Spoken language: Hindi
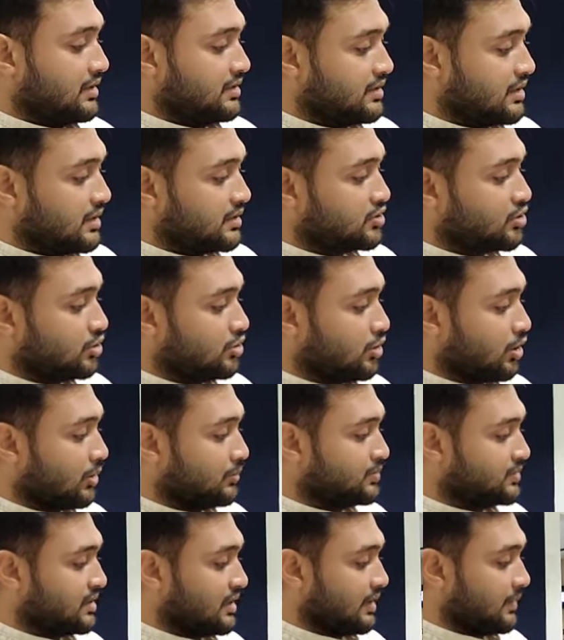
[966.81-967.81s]
ये जो
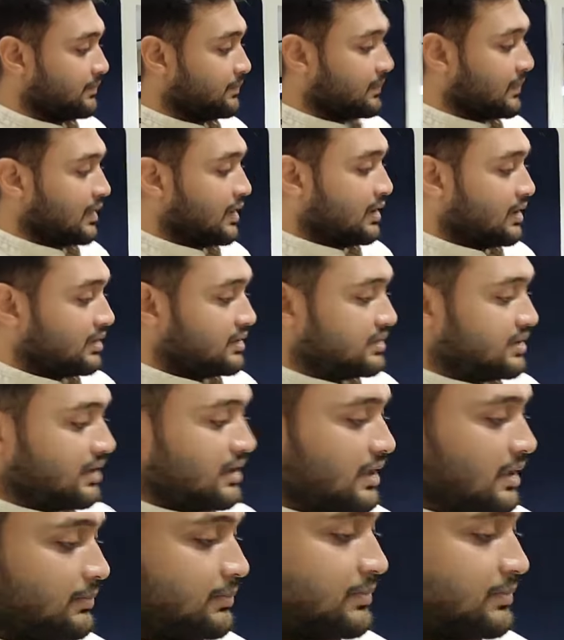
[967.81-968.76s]
टॉप्स है जी ये